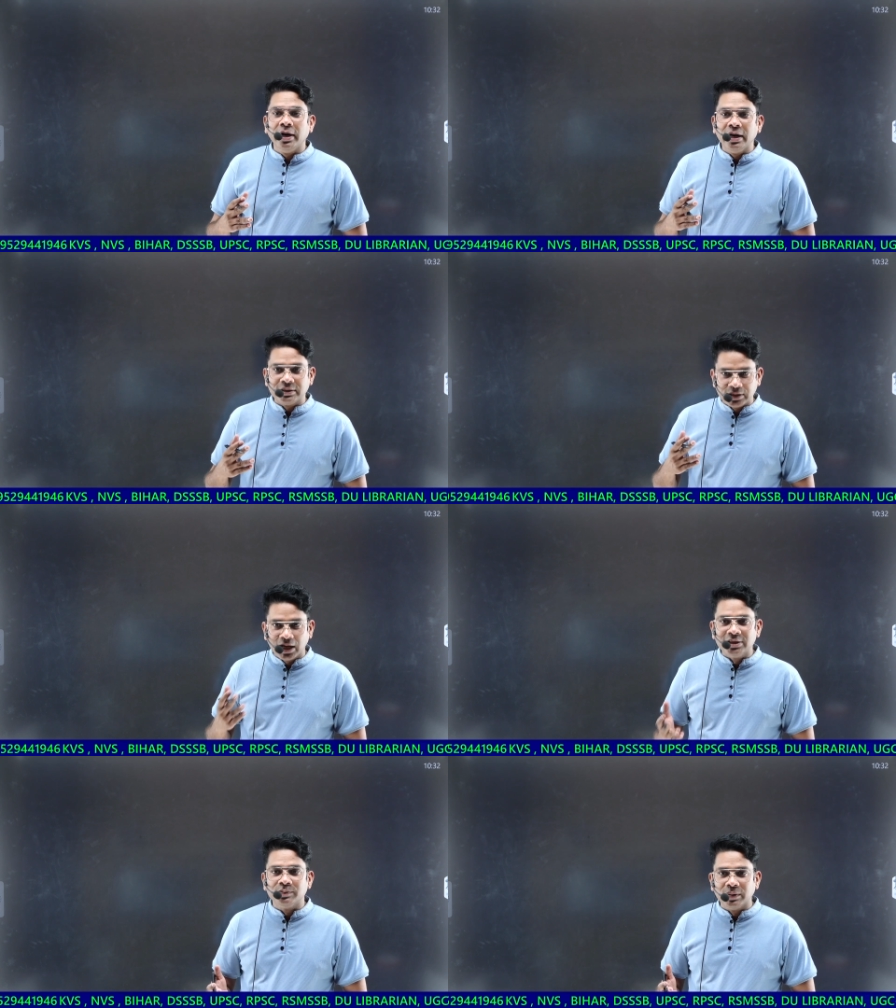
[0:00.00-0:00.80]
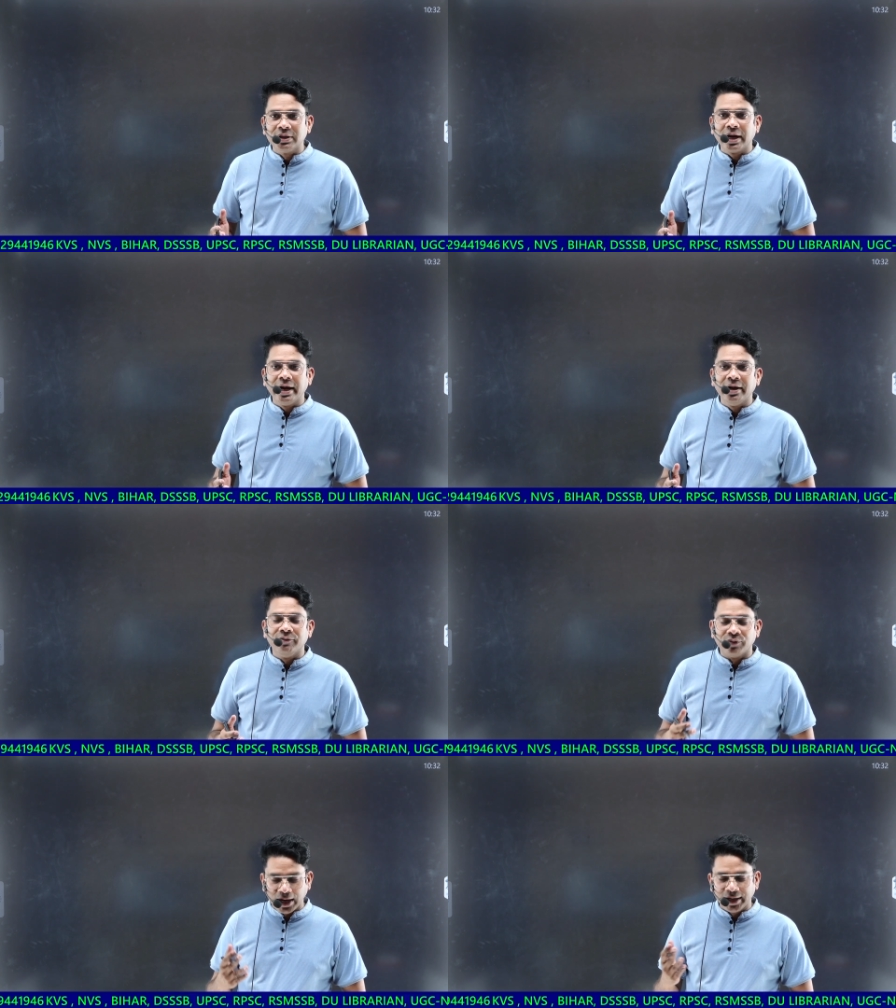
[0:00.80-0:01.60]
चांस बन रहा है
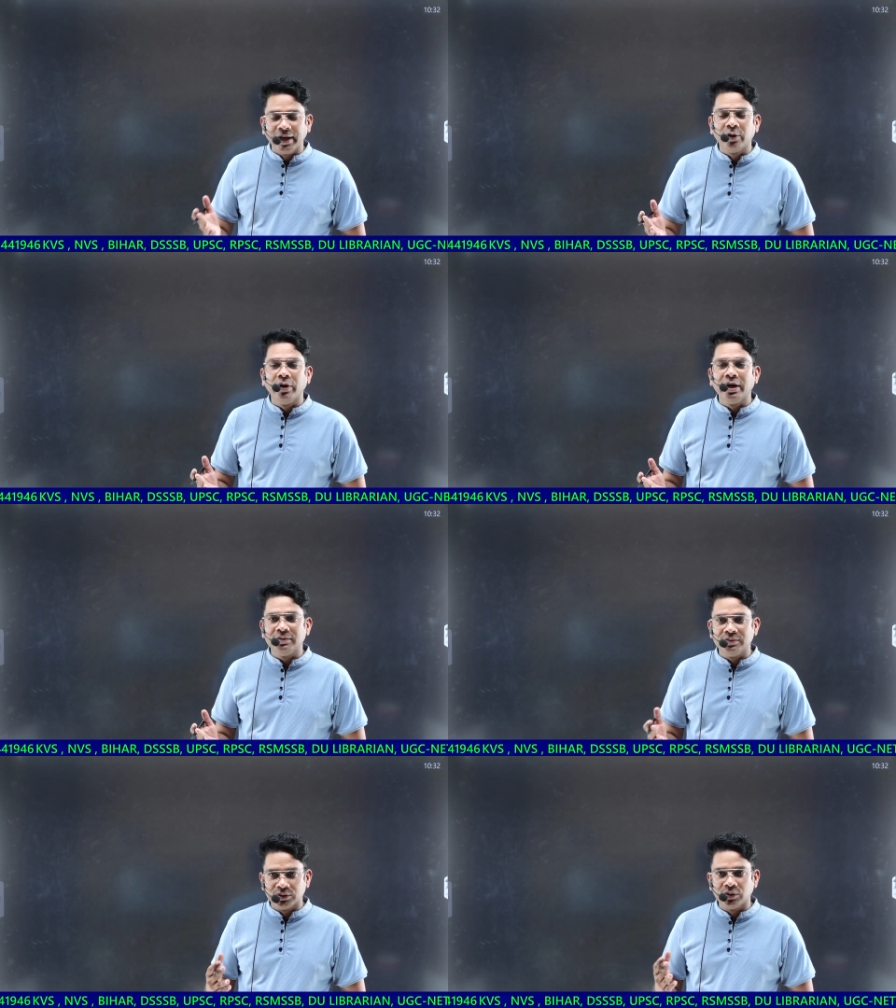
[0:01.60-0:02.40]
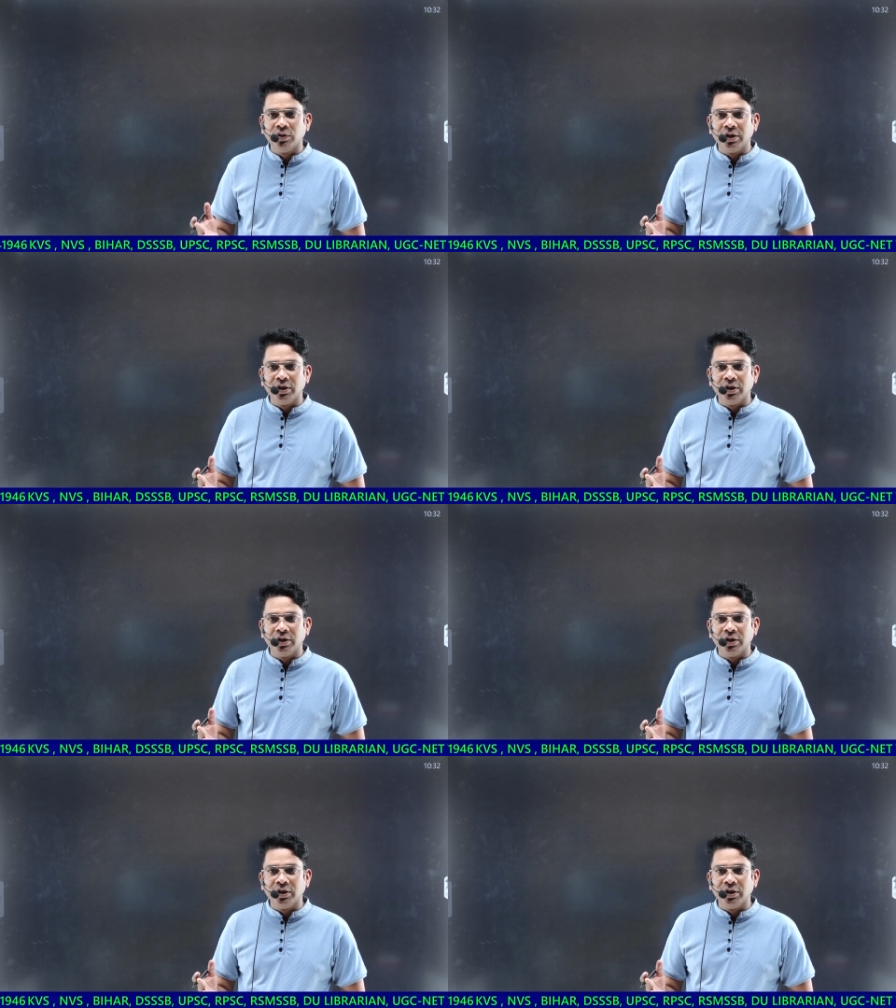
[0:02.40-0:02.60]
फ्राइडे को एक जो